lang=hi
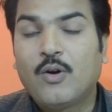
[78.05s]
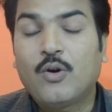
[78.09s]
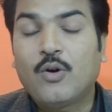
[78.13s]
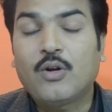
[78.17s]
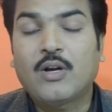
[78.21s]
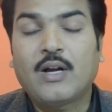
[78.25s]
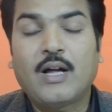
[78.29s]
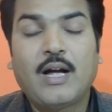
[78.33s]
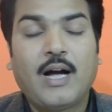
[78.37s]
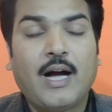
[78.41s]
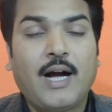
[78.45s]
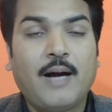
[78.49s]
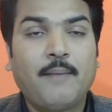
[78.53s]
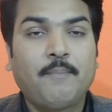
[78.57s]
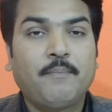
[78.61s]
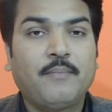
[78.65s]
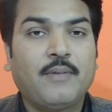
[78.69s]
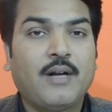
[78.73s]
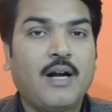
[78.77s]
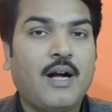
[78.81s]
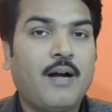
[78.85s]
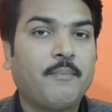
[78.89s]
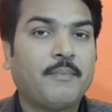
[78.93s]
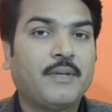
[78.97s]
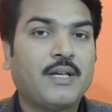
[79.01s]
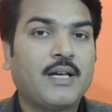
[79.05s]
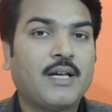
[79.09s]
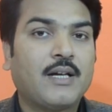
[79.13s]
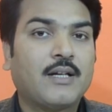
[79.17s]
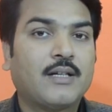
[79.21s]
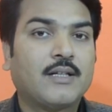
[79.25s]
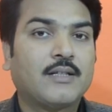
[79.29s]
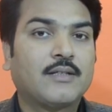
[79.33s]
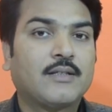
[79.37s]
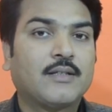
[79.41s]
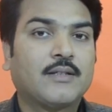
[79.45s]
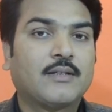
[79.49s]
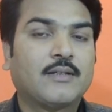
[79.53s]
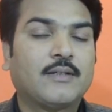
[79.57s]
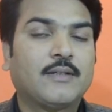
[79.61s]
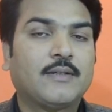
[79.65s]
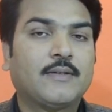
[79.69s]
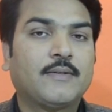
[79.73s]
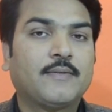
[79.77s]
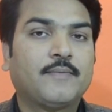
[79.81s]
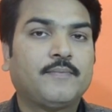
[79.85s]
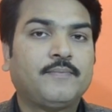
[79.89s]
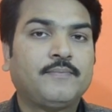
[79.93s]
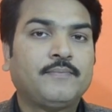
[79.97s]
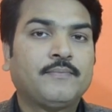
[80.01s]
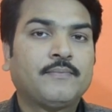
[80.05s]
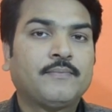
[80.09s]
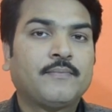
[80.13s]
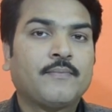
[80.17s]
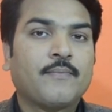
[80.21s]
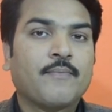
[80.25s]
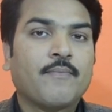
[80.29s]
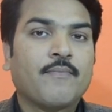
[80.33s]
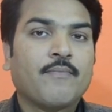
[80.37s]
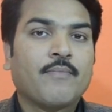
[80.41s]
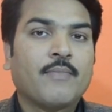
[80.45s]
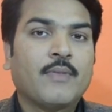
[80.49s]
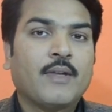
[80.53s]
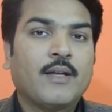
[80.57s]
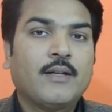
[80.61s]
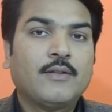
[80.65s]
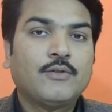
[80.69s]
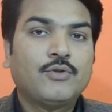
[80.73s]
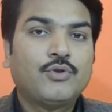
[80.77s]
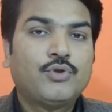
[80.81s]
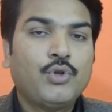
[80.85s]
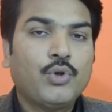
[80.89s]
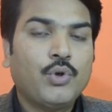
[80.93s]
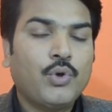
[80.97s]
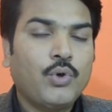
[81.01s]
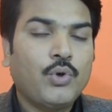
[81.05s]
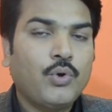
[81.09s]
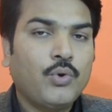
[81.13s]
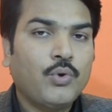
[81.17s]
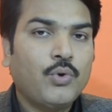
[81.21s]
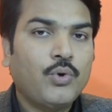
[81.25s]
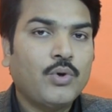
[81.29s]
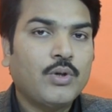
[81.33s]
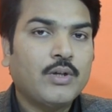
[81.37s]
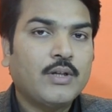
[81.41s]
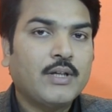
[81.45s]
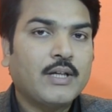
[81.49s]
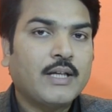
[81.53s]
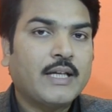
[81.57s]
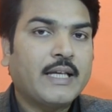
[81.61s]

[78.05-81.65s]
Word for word: और आप काम क्या कर सकते हैं जो लोग